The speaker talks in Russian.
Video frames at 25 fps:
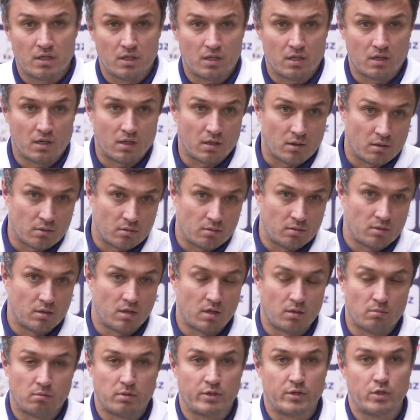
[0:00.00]
э,
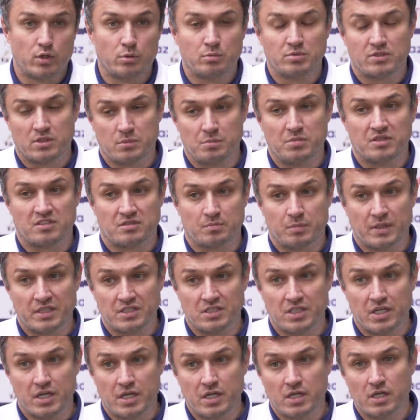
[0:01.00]
обойдемся без
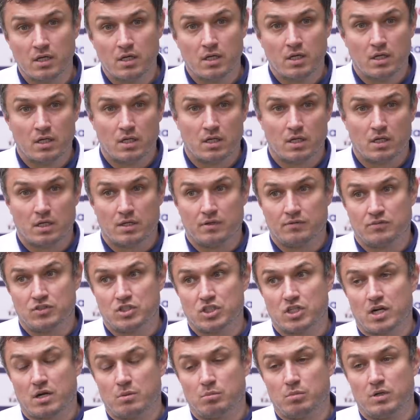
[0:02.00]
потерь. А,
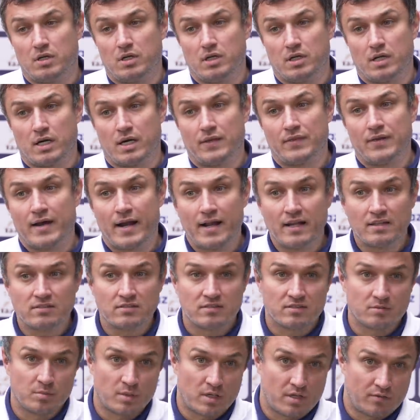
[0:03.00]
вчера были
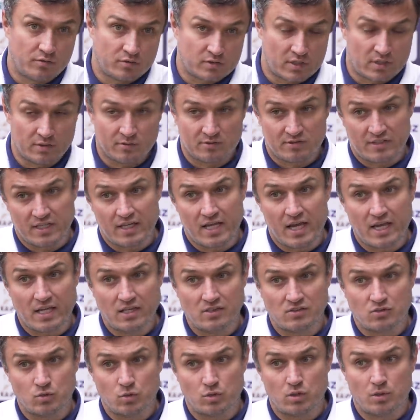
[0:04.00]
анализы, смотрели в социальном
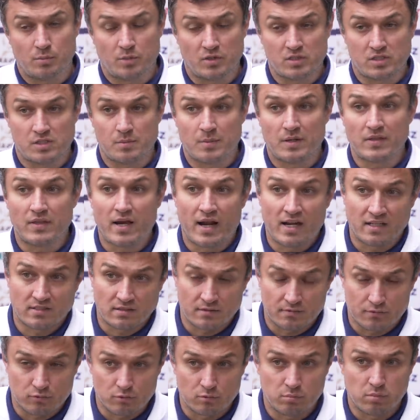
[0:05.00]
состоянии. Сегодня по результатам
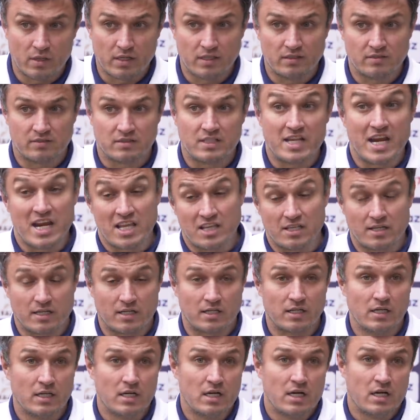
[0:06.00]
анализа футболист,
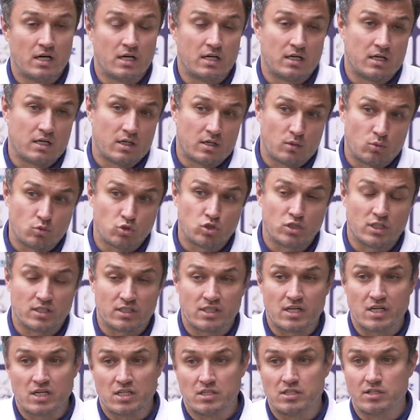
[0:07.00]
тренеры уже
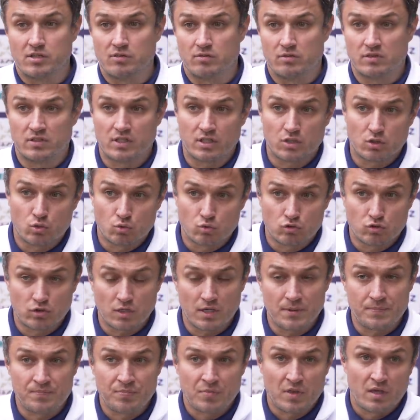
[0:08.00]
откорректировали
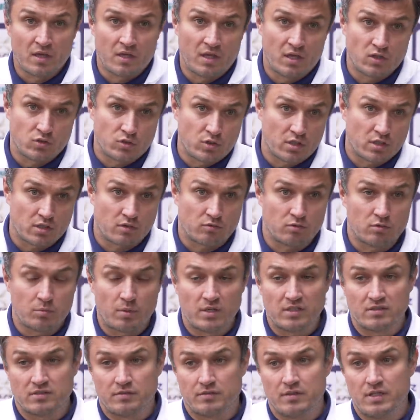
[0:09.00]
нагрузки. Есть у некоторых
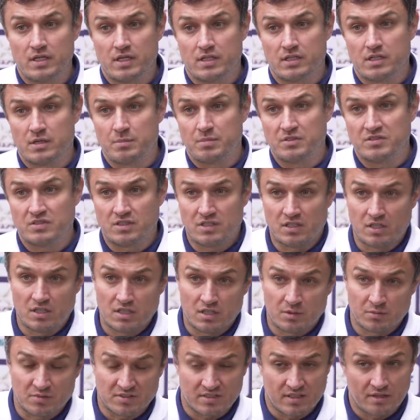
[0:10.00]
футболистов некоторые признаки
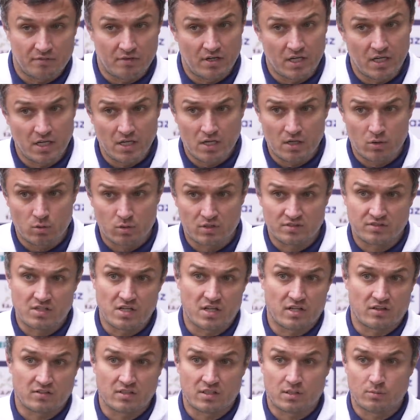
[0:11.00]
недовосстановления, но на
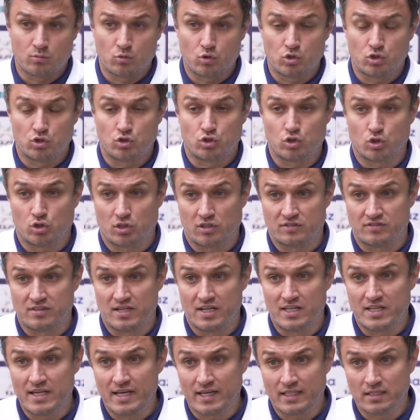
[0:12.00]
тренеры за этим очень четко
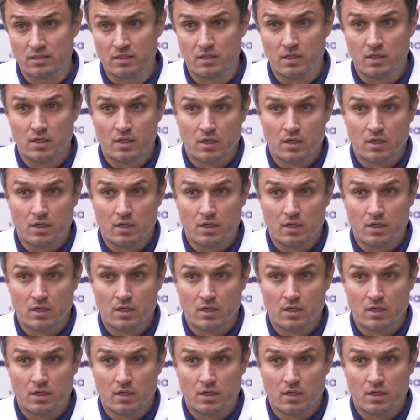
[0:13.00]
следят